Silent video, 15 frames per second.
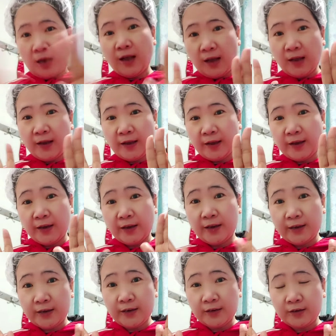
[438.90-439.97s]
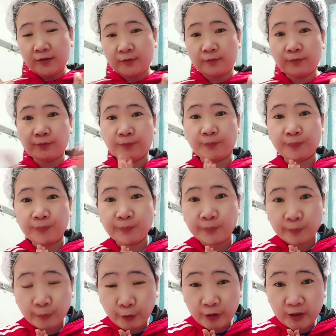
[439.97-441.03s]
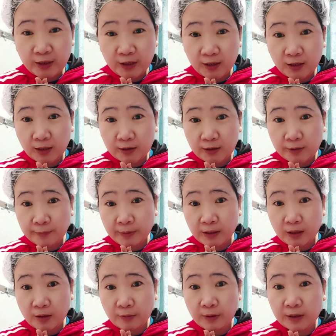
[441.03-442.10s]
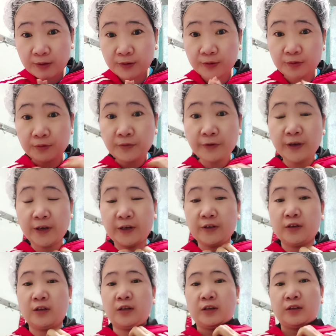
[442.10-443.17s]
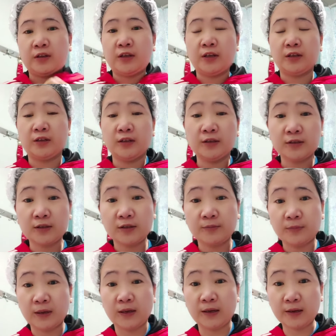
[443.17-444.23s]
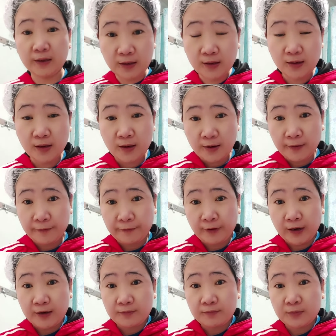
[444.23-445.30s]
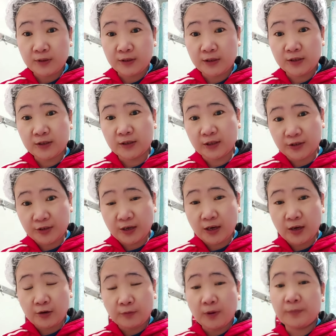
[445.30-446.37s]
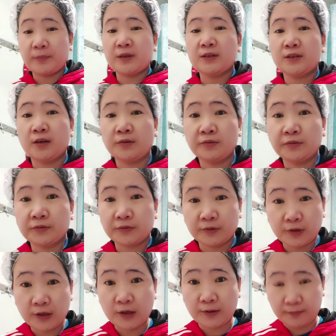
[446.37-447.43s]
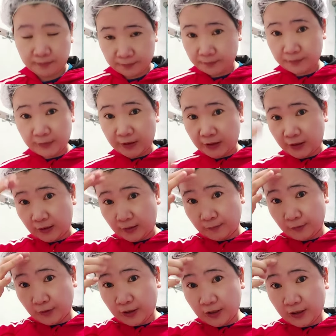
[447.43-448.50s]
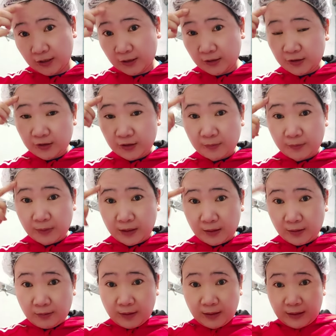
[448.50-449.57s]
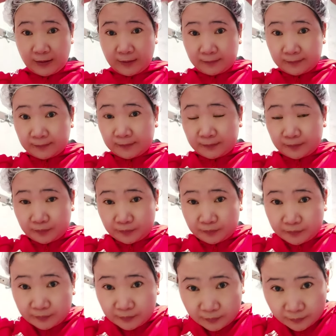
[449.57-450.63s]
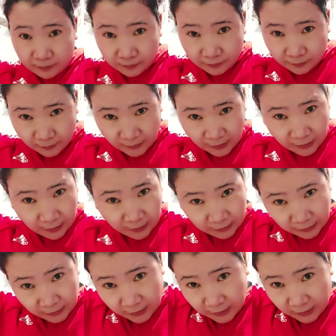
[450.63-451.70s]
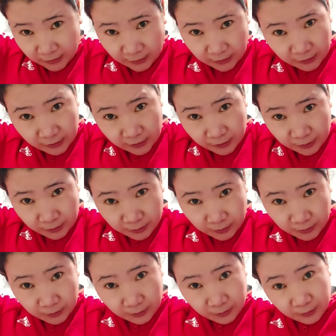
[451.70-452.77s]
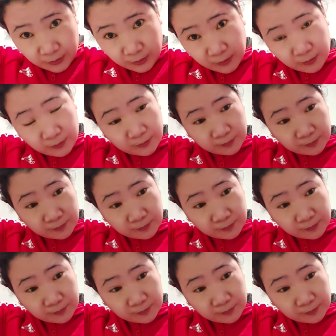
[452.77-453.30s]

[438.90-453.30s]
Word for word: Hi! Pwede na nating banlawan yung hair natin kasi may 5 minutes na siya. Lumampas nga ako konti. Ayan, pwede na natin siyang banlawan. Ayan, tanggalin natin yung